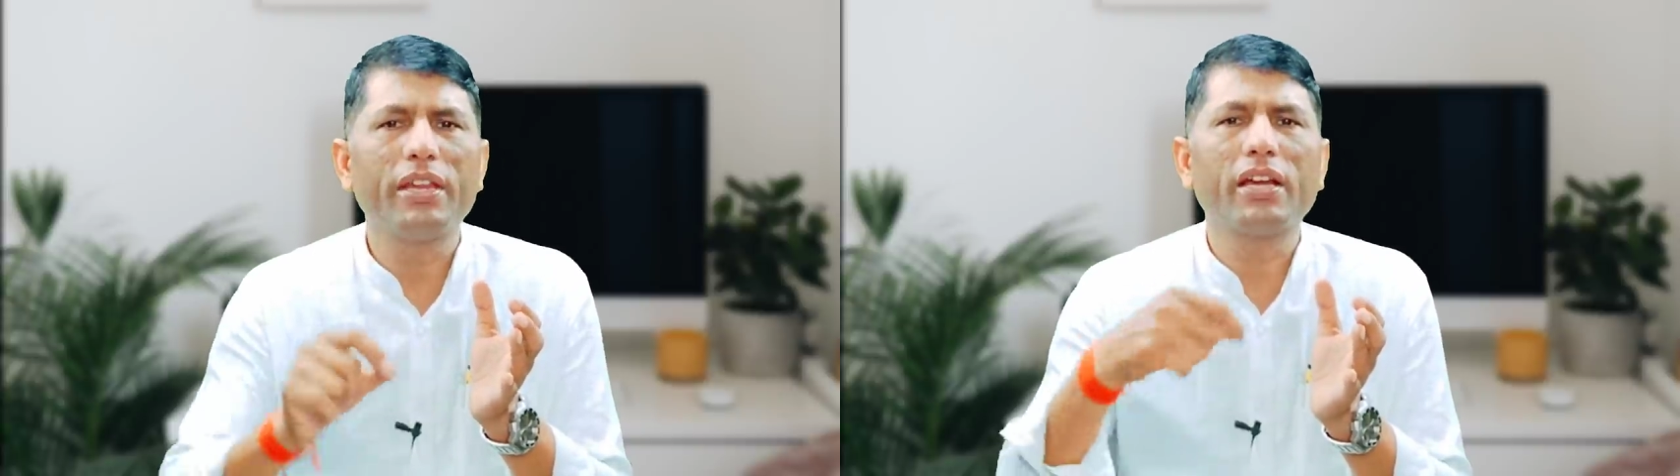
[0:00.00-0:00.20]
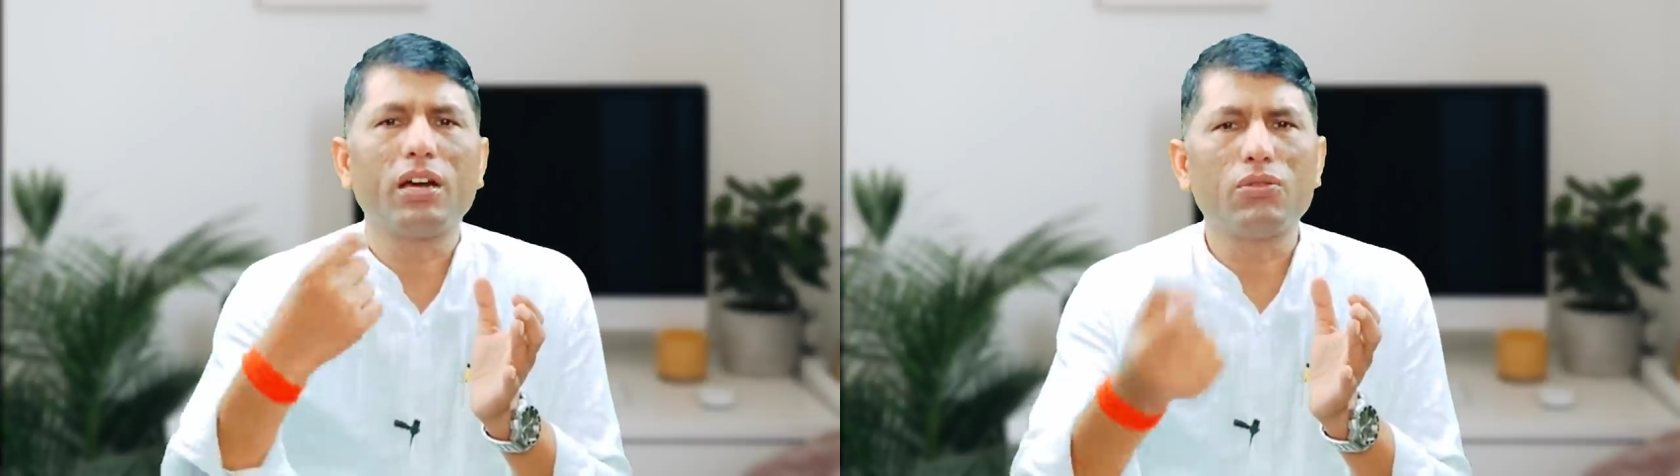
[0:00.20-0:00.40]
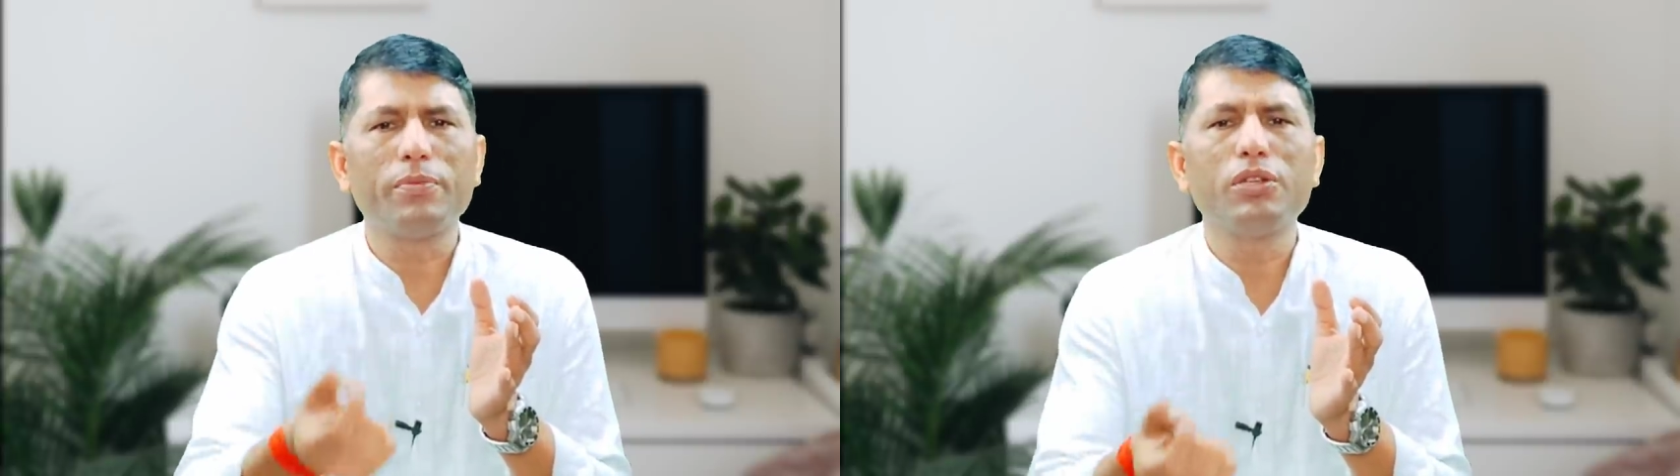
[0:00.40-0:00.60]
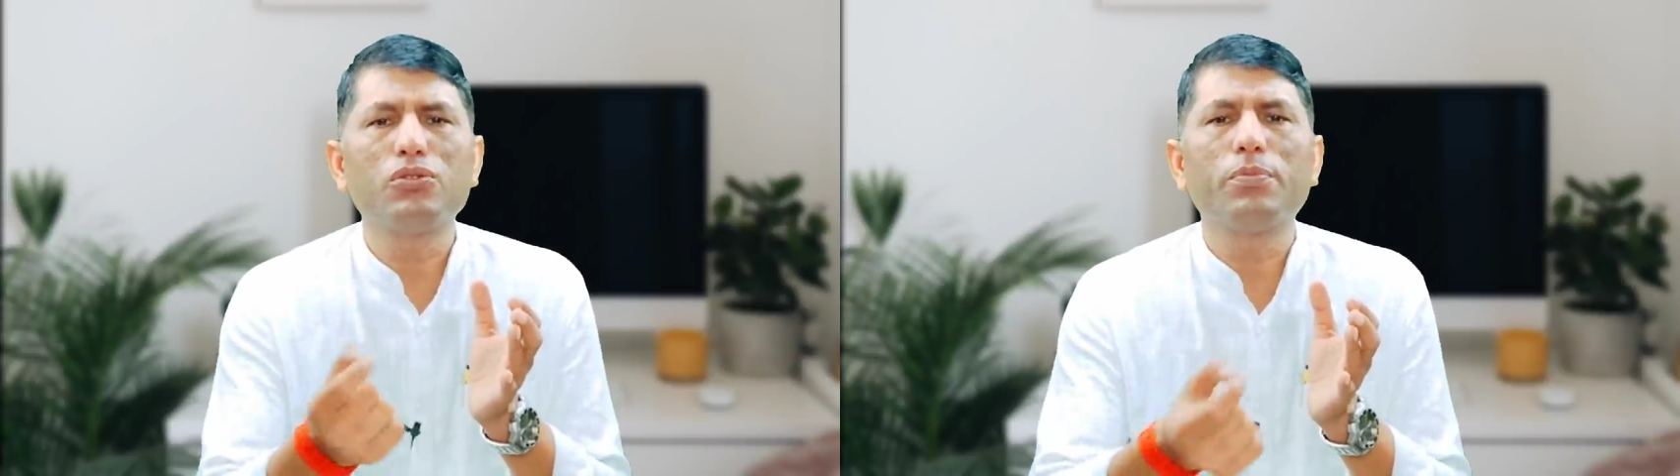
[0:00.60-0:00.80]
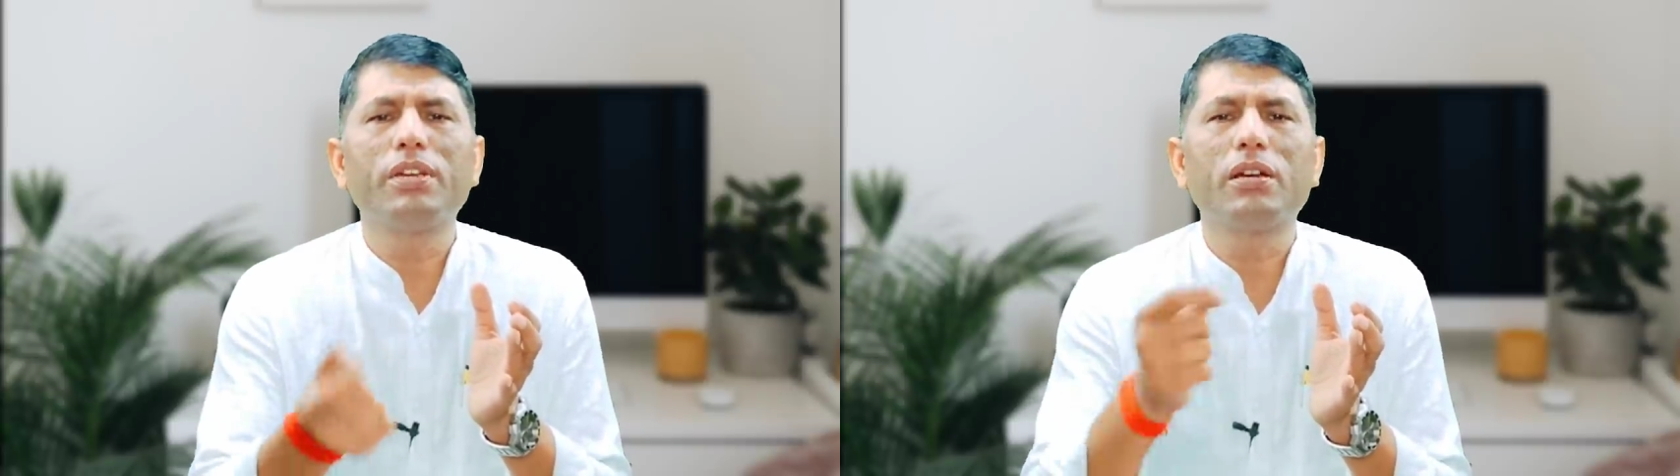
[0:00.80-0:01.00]
मेरे अकाउंट में
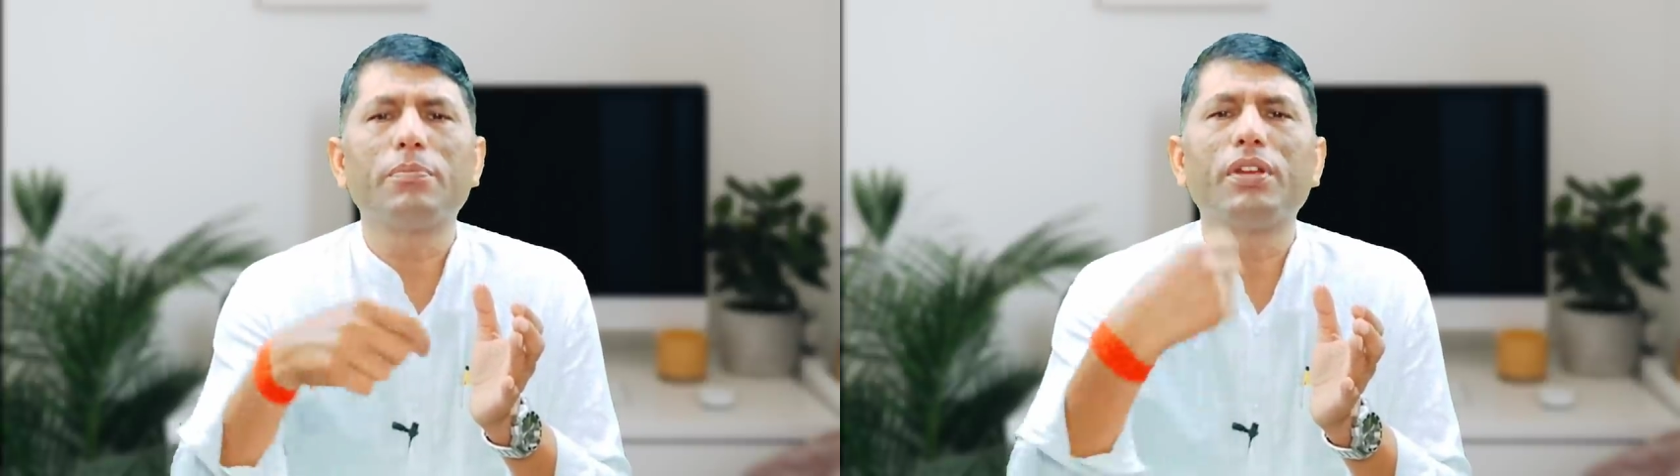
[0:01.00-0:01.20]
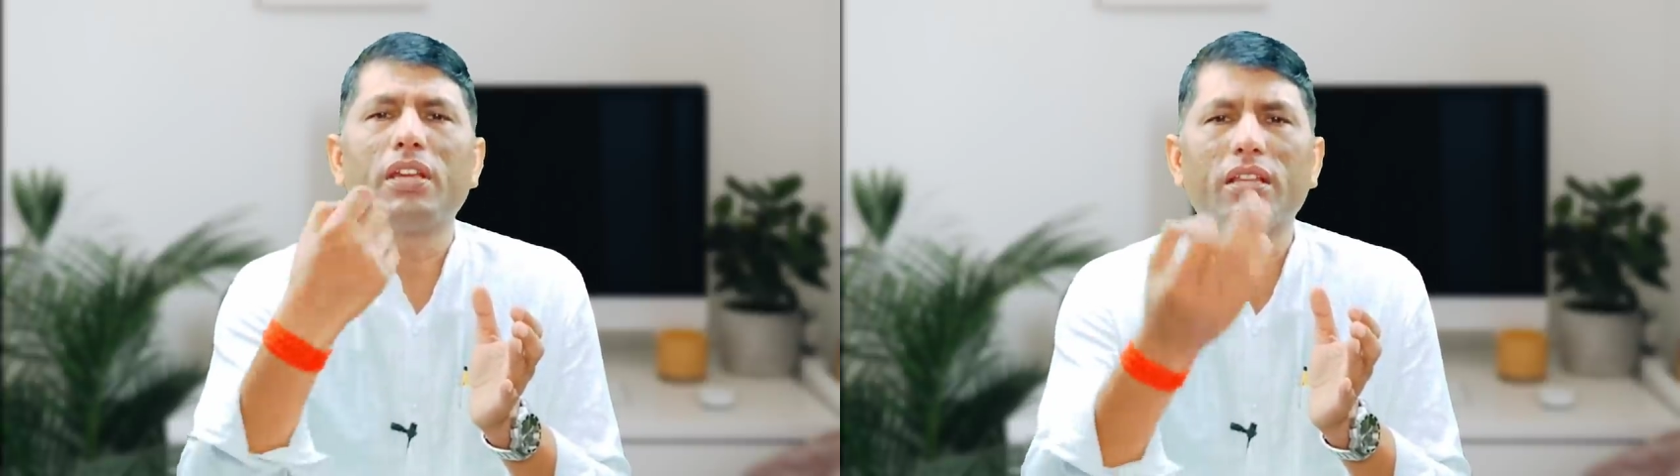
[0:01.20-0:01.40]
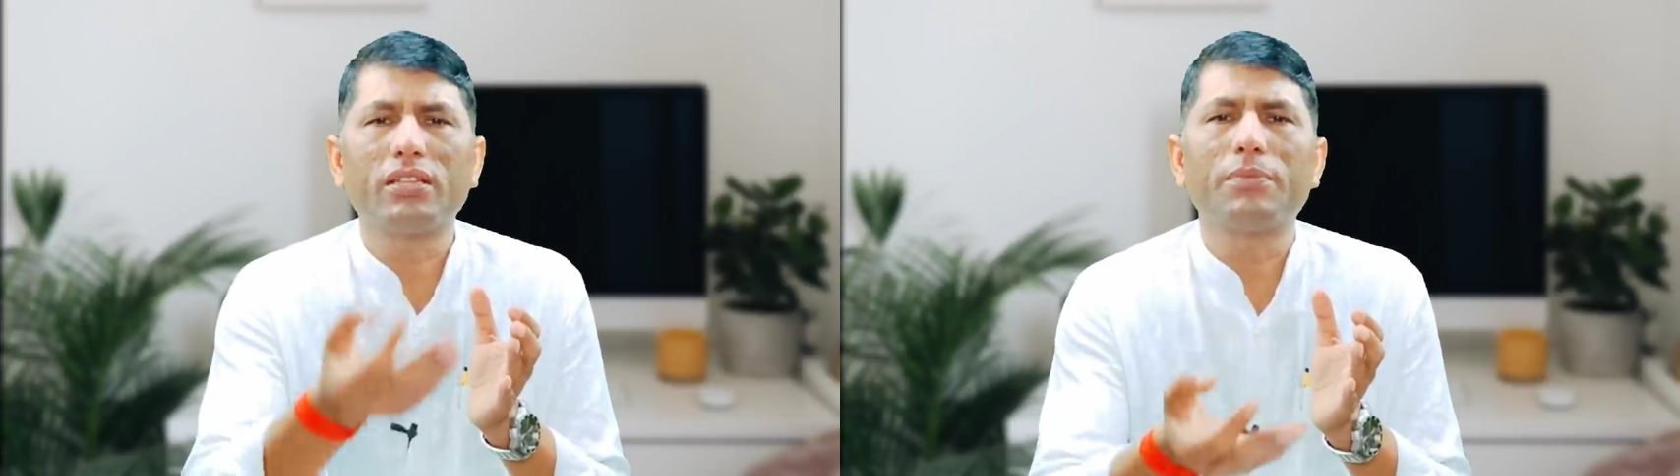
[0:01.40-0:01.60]
जो भी कंपनी की